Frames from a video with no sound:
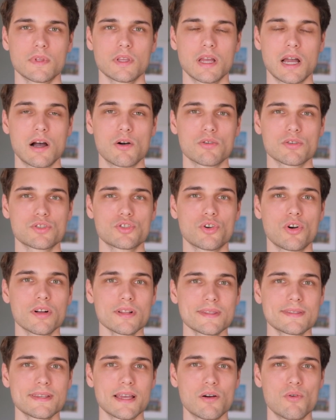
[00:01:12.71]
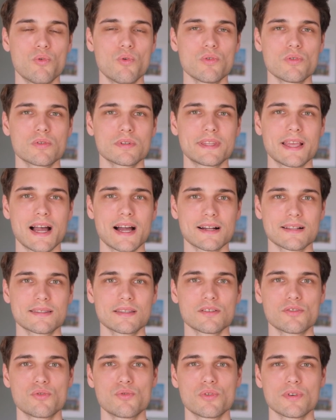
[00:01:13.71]
Auch trotz Erholung der
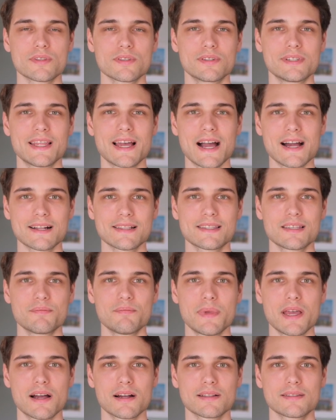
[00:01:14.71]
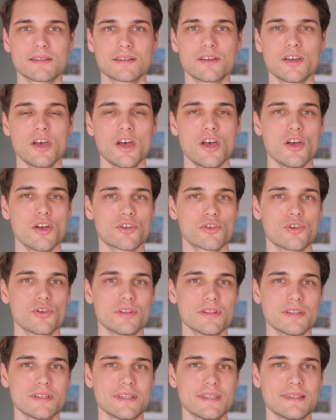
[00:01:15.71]
Aktienkurse und der Aktienmärkte
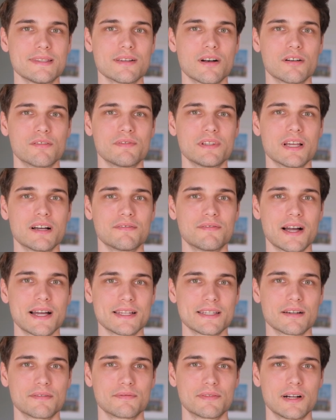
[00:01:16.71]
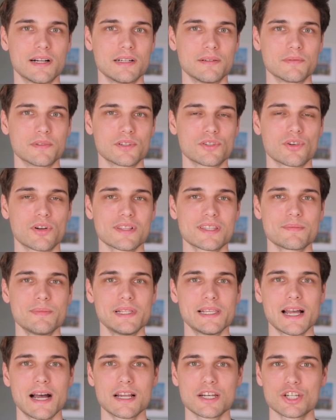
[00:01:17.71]
könnten diese auch wieder weiterfallen. Trotz
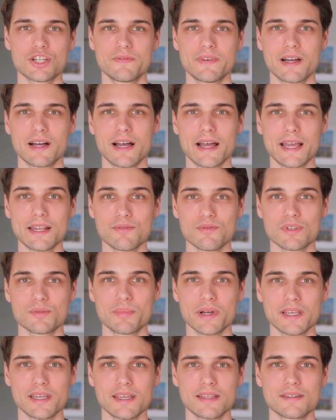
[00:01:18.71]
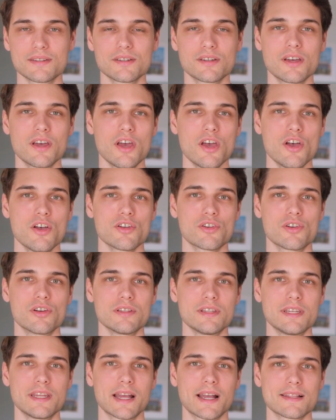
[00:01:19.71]
milliardenschwerer Rettungspakete
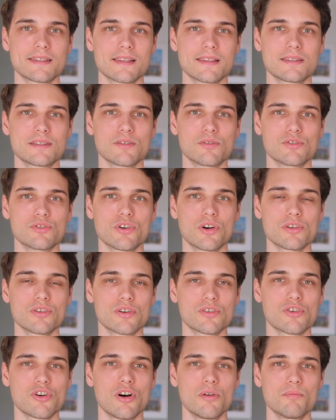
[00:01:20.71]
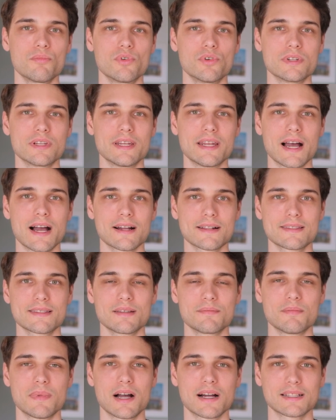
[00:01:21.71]
könnte die Rezession doch noch kommen und den
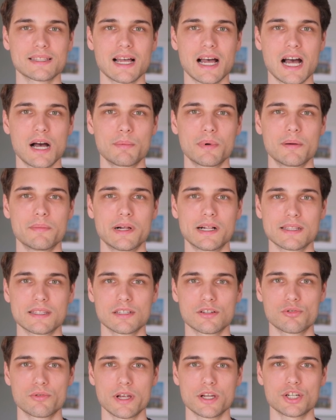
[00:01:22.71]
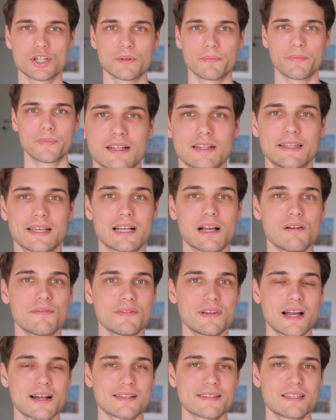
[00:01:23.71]
Aktienmarkt abermals crashen. Der Kauf
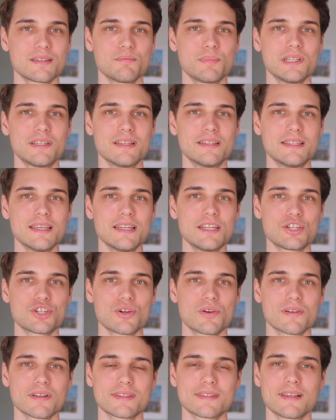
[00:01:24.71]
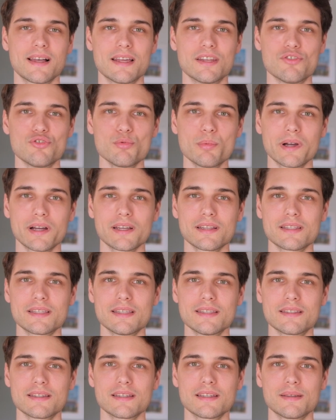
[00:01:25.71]
von Aktien bietet dir die Chance, eine
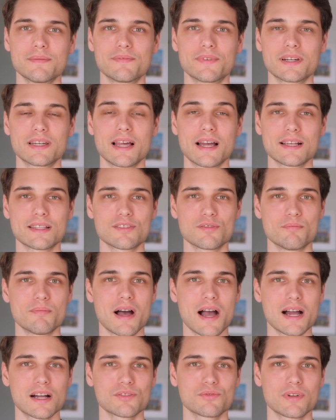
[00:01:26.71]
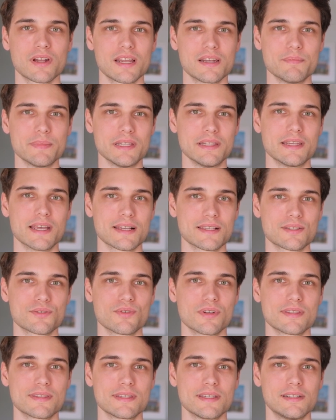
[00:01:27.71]
Überrendite im Vergleich zum Markt oder einem Index
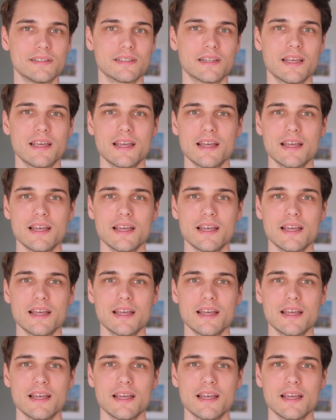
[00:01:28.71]
zu erzielen.